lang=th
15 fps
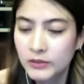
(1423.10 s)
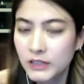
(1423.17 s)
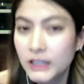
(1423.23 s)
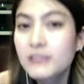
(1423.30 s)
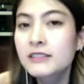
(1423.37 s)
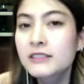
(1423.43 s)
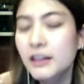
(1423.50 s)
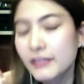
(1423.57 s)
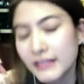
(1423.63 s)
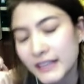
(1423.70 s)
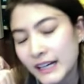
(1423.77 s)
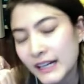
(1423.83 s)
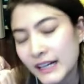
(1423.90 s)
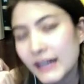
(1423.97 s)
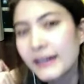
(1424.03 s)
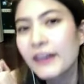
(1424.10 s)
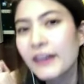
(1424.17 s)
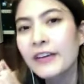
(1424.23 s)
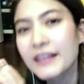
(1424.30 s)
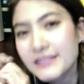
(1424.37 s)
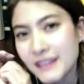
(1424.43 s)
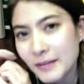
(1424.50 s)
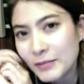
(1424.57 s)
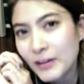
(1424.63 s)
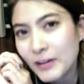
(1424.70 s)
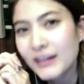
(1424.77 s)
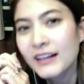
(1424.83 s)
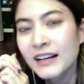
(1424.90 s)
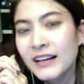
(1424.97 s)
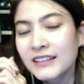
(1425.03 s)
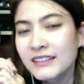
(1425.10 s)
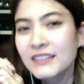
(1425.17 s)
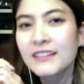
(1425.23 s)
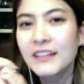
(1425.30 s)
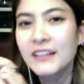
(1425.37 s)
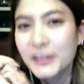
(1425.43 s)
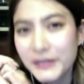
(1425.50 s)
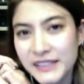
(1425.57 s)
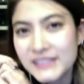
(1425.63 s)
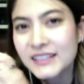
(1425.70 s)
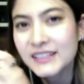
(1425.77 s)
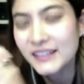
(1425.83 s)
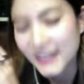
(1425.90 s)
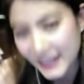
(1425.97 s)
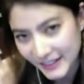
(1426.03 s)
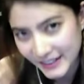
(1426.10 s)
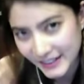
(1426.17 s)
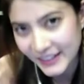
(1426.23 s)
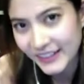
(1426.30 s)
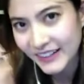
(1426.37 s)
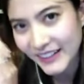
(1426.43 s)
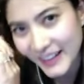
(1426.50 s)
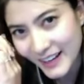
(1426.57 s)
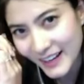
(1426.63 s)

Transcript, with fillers: เท่านี้ละกัน เอาแค่สามร้อยละกันที่เหลือ เดี๋ยวพี่จัดการให้เองนะคะ